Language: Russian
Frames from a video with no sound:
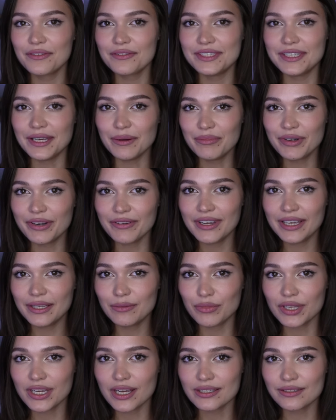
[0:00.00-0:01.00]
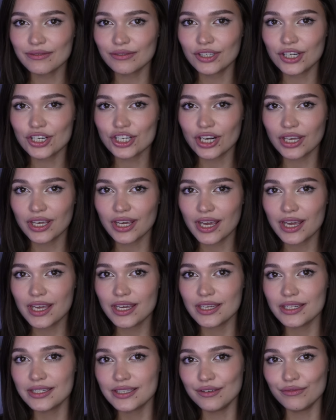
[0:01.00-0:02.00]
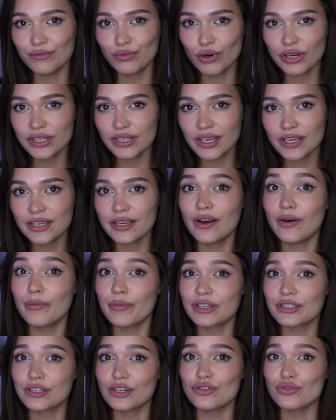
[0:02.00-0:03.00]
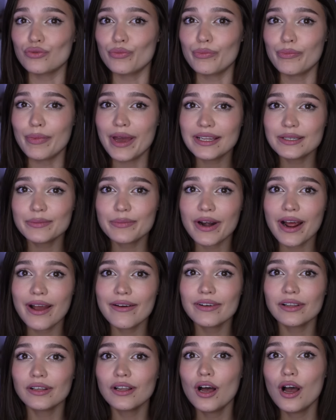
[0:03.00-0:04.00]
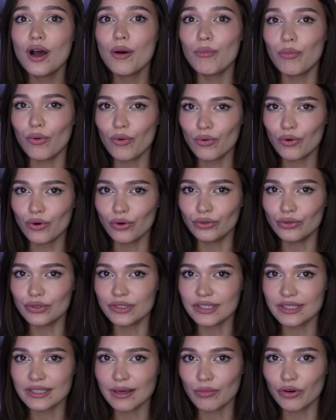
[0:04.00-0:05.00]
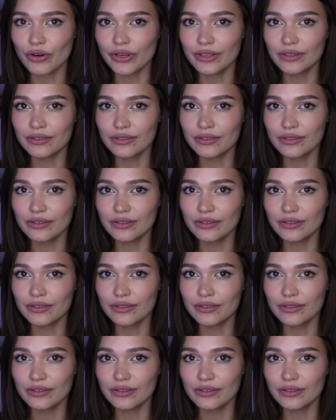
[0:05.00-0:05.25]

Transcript: Всем привет, меня зовут Даша Кей, и сегодня я вам расскажу 5 правил по уходу за собой.